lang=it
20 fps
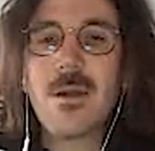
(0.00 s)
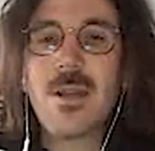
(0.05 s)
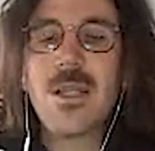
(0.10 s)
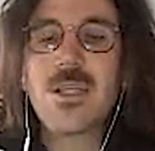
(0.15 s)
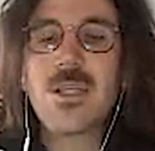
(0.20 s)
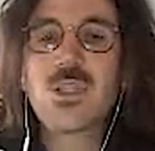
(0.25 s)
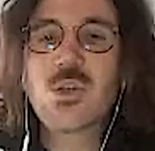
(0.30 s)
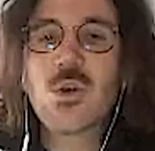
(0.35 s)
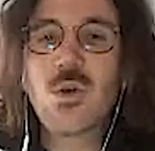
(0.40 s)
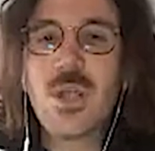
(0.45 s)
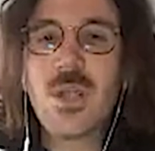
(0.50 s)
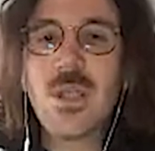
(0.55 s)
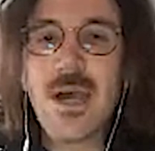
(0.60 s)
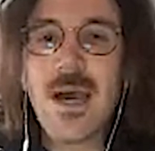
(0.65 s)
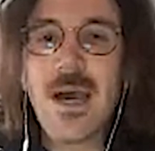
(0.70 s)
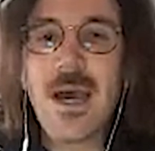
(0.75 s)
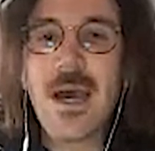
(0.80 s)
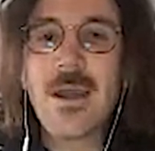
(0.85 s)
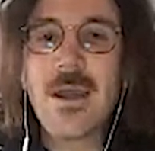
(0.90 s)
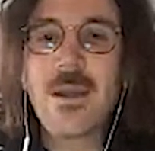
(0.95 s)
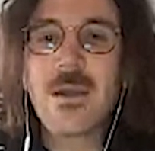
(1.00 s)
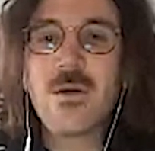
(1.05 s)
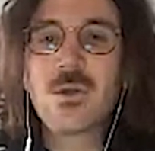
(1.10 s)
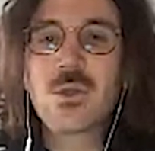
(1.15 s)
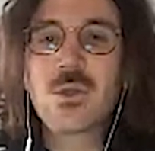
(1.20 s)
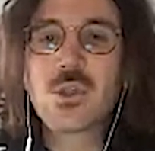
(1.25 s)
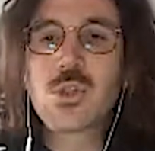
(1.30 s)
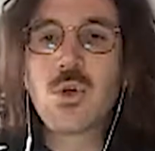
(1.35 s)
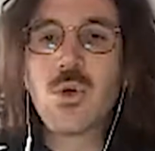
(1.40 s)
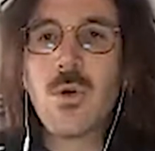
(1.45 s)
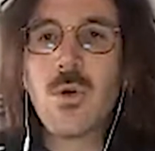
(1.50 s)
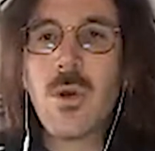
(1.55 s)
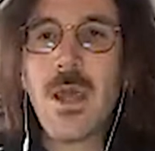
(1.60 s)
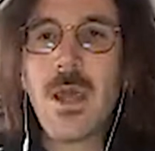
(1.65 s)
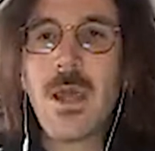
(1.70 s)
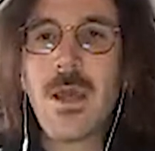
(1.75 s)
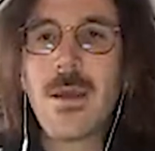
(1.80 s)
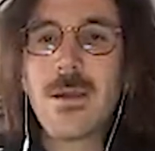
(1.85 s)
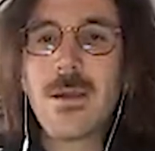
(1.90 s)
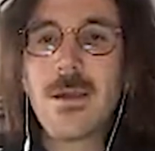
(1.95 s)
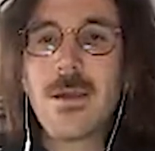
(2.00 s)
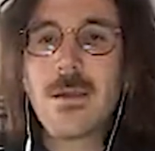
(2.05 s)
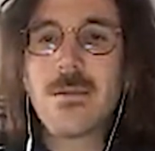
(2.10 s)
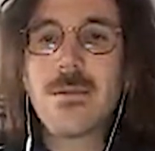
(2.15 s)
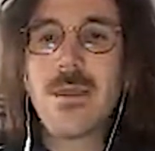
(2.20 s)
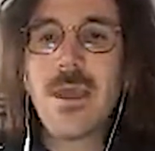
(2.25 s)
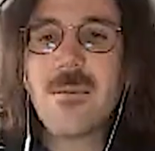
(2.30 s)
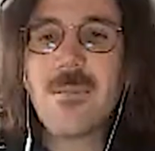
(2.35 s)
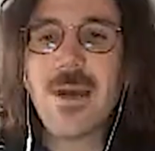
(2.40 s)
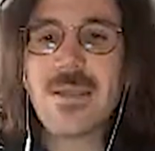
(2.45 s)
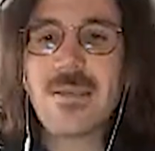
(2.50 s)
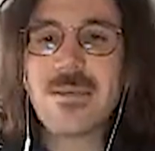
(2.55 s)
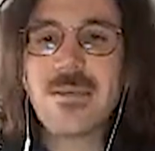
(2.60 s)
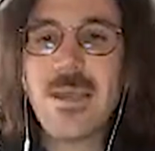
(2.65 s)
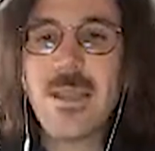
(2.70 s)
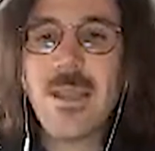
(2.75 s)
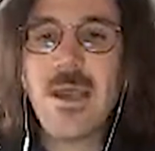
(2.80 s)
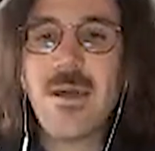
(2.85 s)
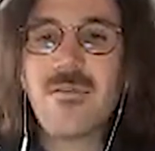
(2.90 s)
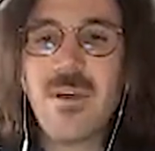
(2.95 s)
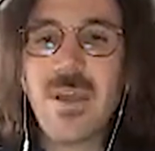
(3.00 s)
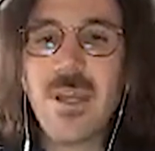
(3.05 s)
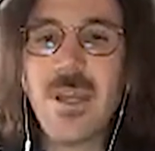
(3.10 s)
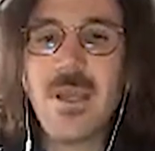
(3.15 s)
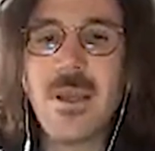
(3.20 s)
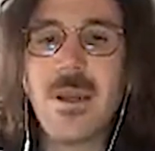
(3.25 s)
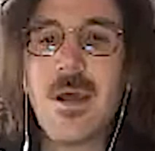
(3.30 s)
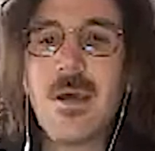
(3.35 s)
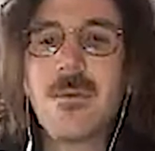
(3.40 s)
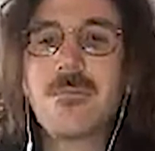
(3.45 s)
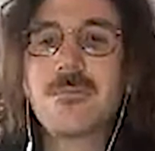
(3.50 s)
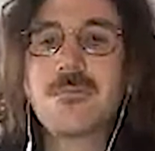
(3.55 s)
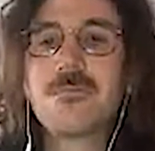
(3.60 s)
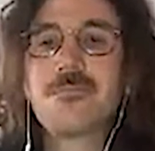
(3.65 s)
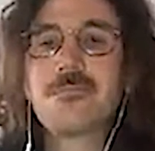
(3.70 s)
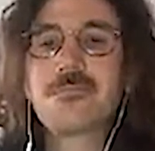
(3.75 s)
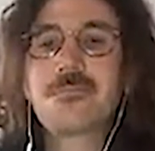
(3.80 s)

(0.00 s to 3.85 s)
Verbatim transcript: nel solitario sole dei mattini a venire.